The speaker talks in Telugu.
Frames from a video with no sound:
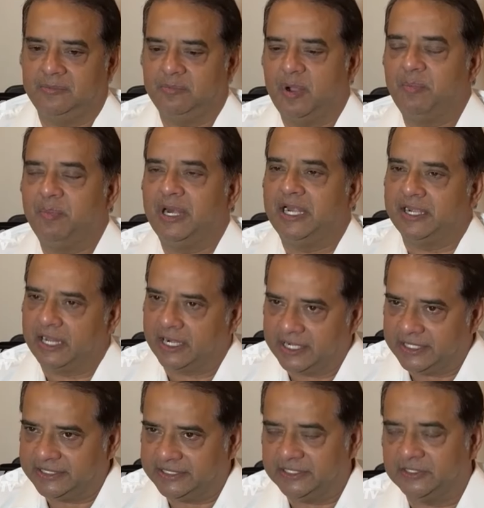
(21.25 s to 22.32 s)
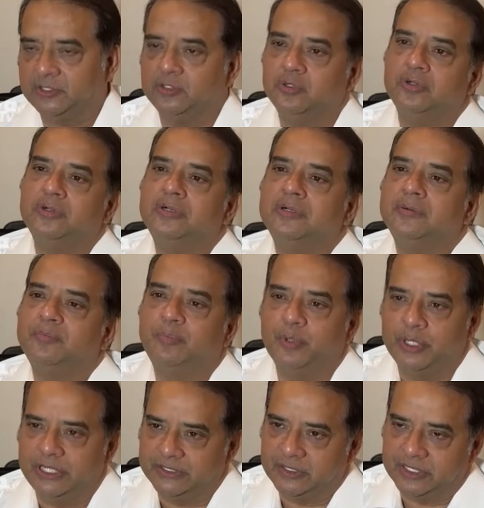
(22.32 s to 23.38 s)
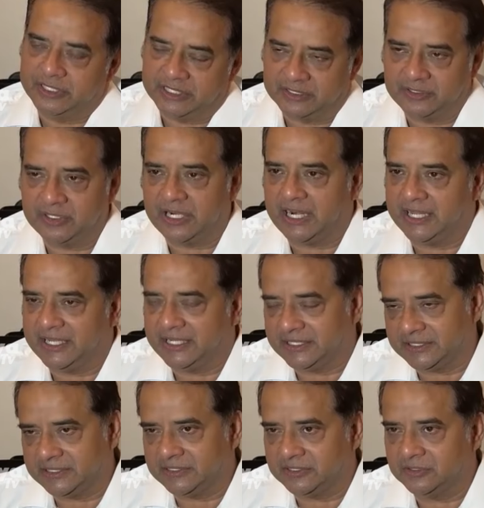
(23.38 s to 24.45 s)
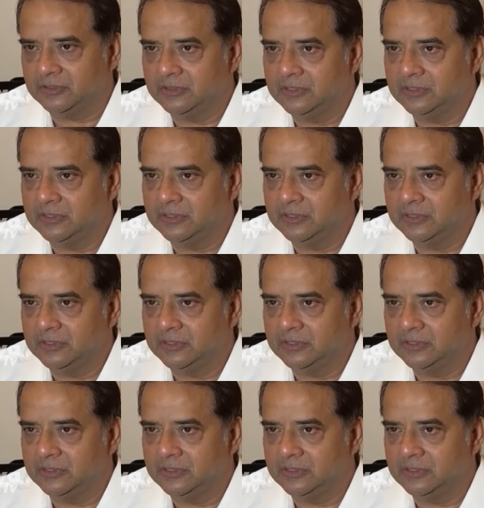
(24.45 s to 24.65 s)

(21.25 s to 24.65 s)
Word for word: మమ్మల్ని టార్గెట్ చేస్తూ పోలీసులు చేస్తున్న అలిగేషన్స్